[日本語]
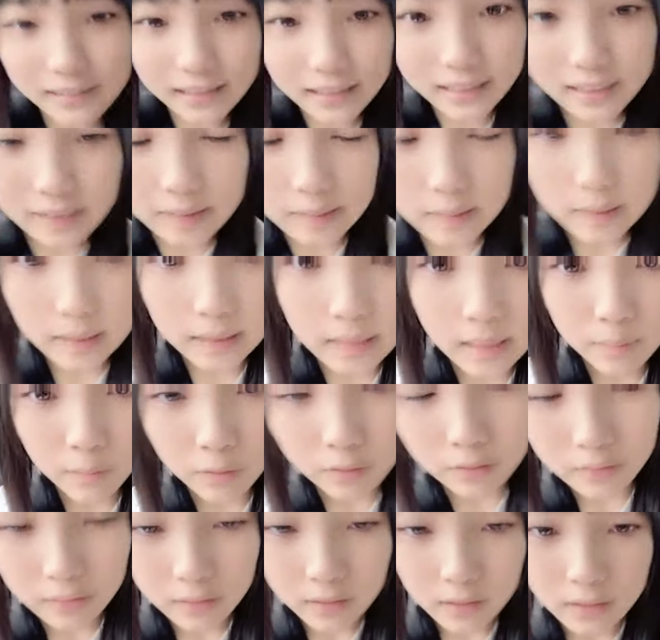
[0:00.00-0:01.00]
くださる方
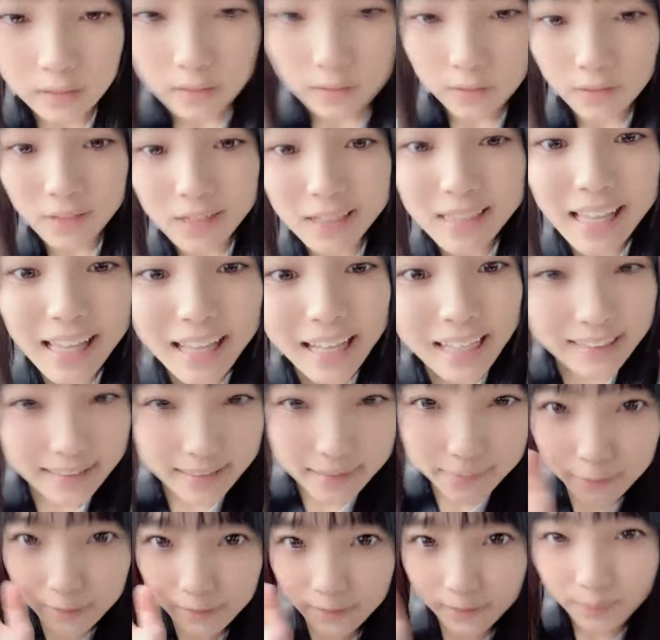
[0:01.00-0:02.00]
も来れない
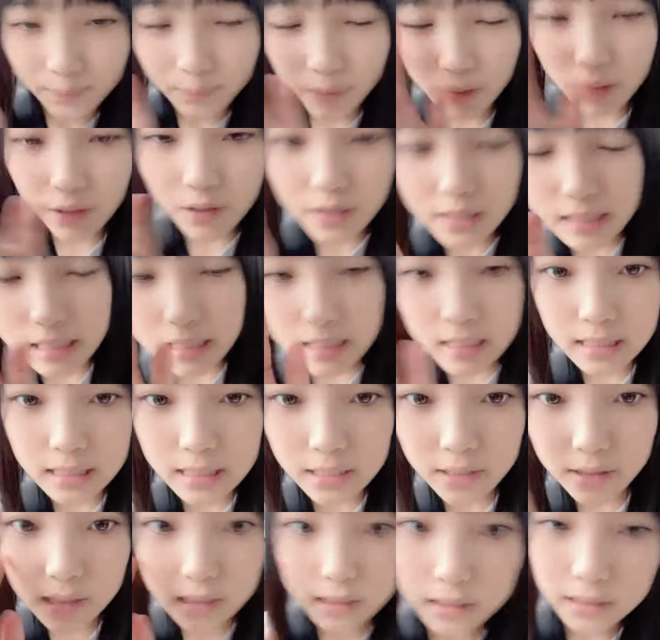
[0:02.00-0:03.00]
方も今日一
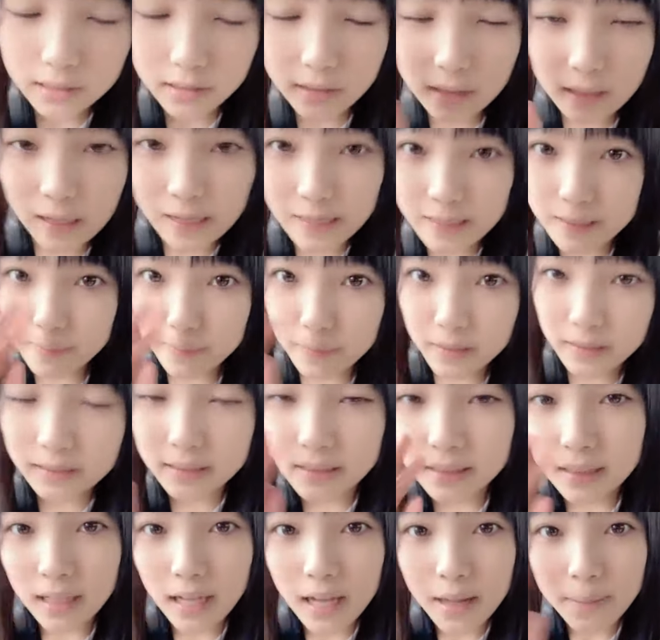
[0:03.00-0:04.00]
日よしくお願いしま
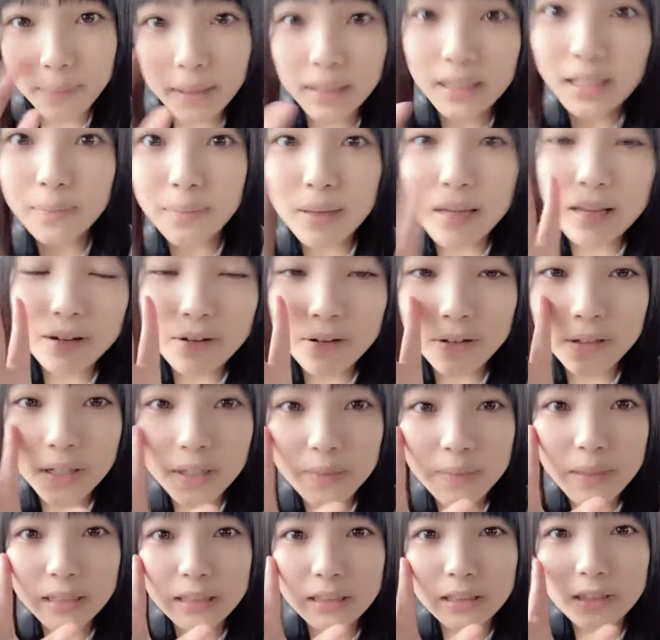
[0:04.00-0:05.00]
すまたメール送
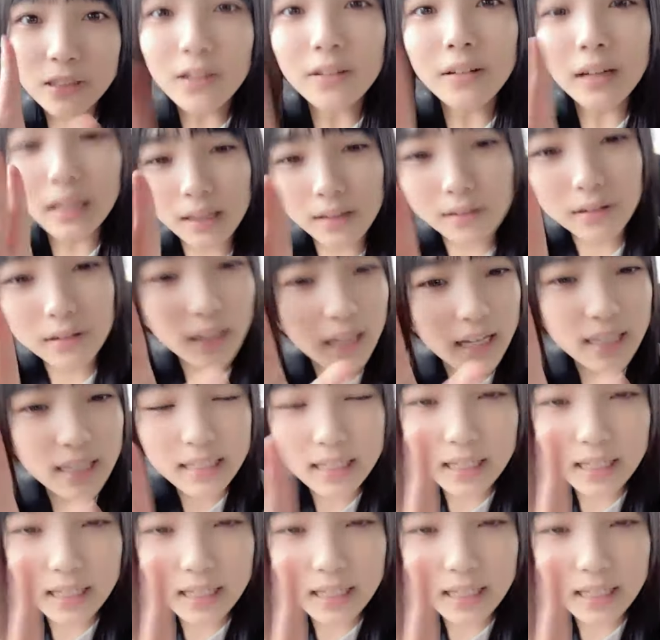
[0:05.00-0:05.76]
ります今日は夜配